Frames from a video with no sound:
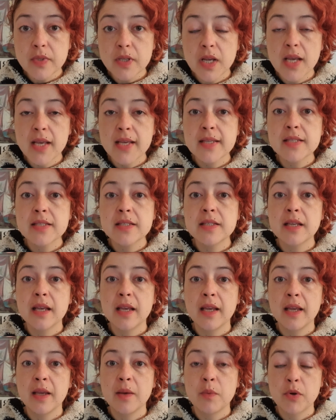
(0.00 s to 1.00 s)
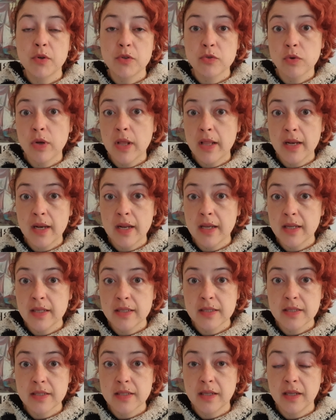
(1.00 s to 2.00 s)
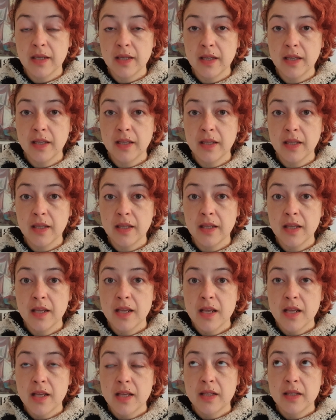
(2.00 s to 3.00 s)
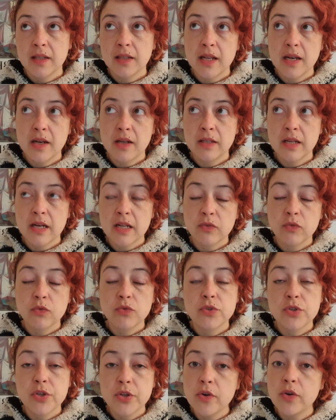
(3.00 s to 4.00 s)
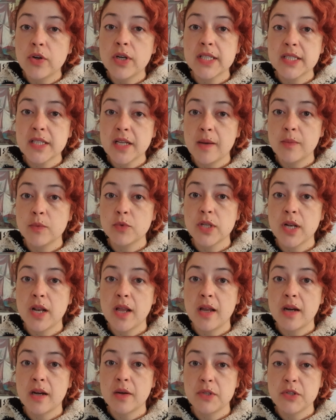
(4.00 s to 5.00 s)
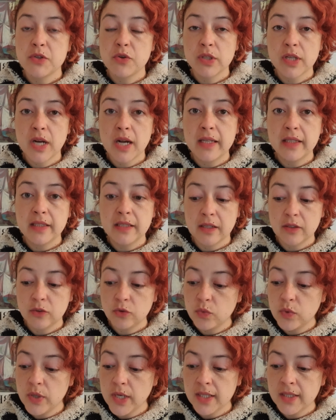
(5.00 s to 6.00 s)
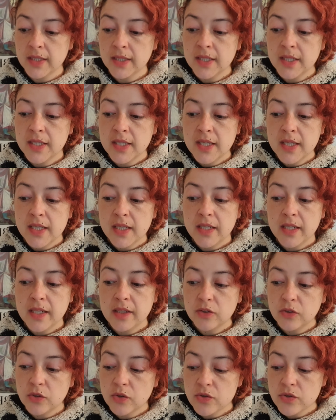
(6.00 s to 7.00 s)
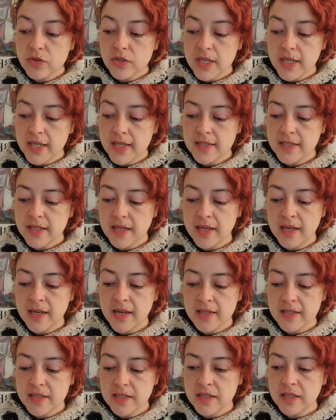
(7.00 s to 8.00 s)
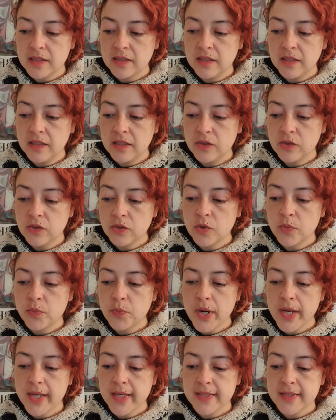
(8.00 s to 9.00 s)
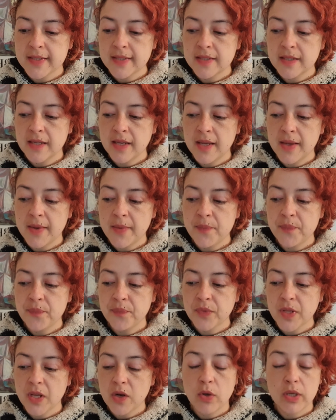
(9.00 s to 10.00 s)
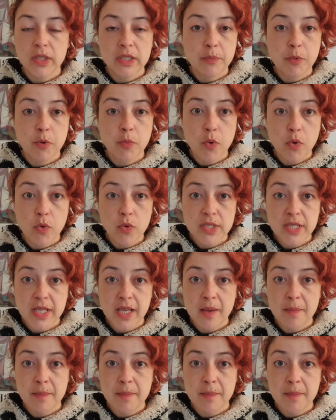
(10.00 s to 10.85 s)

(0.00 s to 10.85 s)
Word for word: es, eh, bueno, es una de las, de las funciones, digamos, de la revisión de la literatura. Y entonces, en ese sentido, pues em, lo que te propongo es que